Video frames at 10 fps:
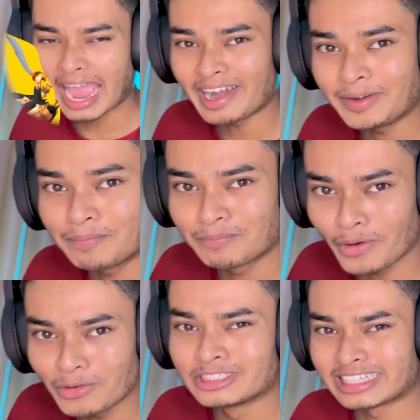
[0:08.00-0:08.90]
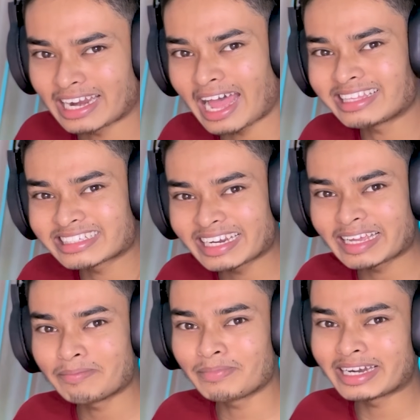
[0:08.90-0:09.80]
অ্যান্ড বোনস আর আজকের
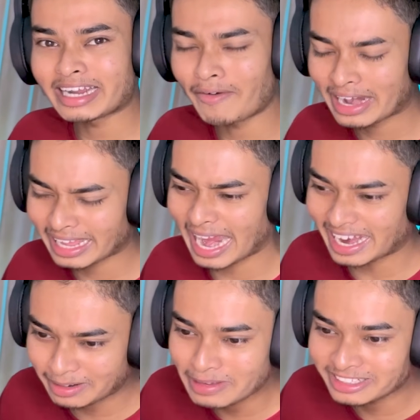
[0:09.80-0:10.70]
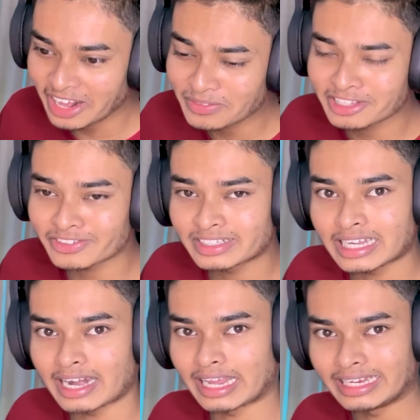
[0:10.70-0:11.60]
গেম প্লেটা অনেক অ্যাডভেঞ্চার হতে
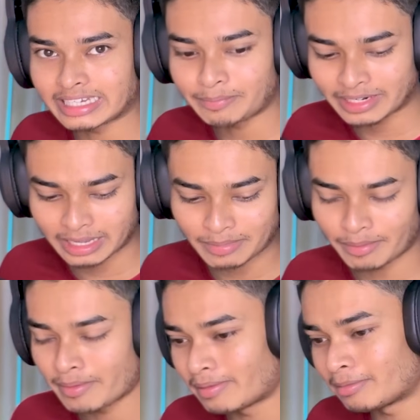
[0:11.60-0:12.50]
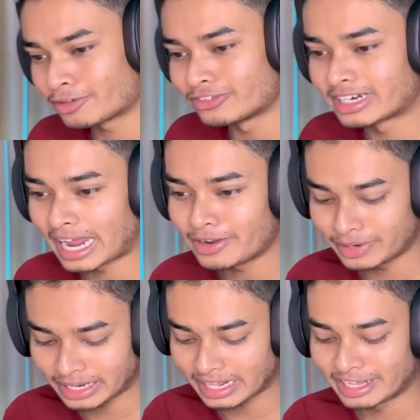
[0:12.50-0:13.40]
চলেছে আর এই টাইপের গেম আমি ভাবলাম এখনও ট্রাই
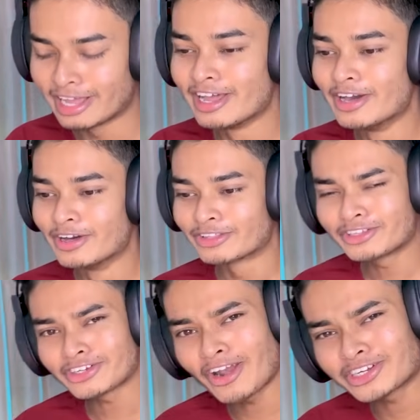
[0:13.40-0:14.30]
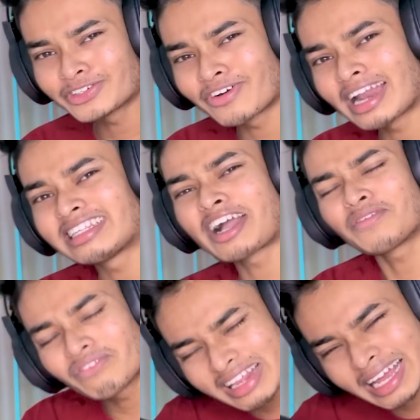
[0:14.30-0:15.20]
করিনি তো চলো শুরু করা যাক
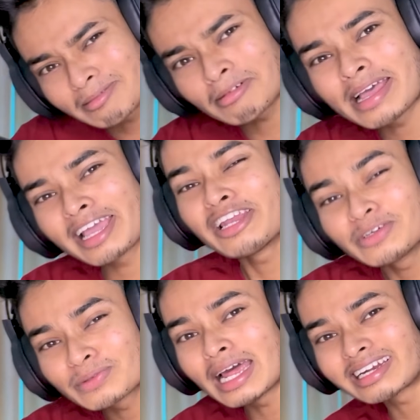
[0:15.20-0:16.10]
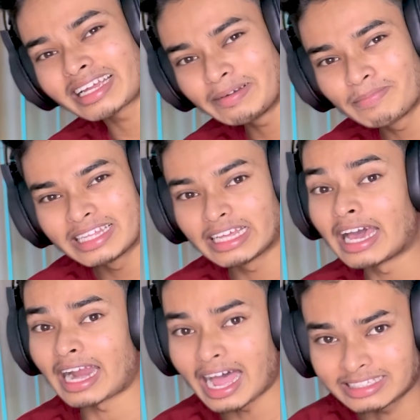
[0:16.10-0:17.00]
ওয়েলকাম সবাইকে নতুন একটা গেম প্লেতে
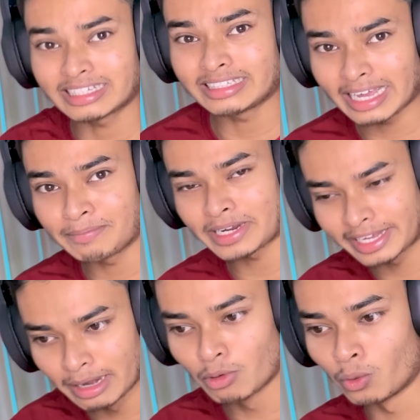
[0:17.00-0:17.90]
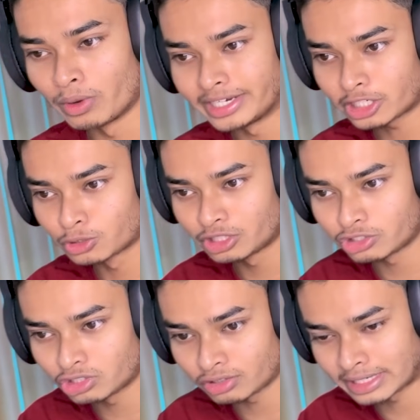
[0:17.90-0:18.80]
আর আজকে যে গেমটা খেলবো এটা সত্যি
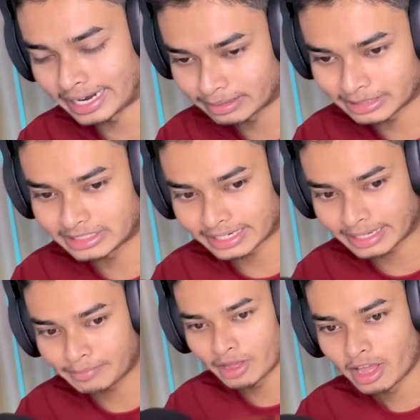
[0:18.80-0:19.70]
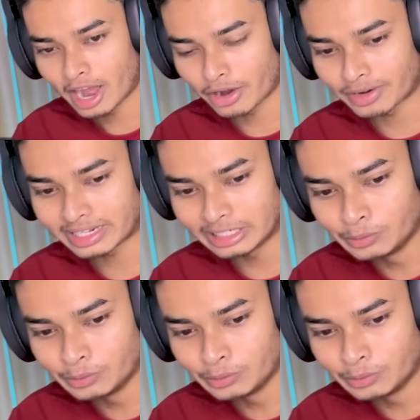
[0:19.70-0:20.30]
সত্যি অনেক অ্যাডভেঞ্চার গেম আর অনেক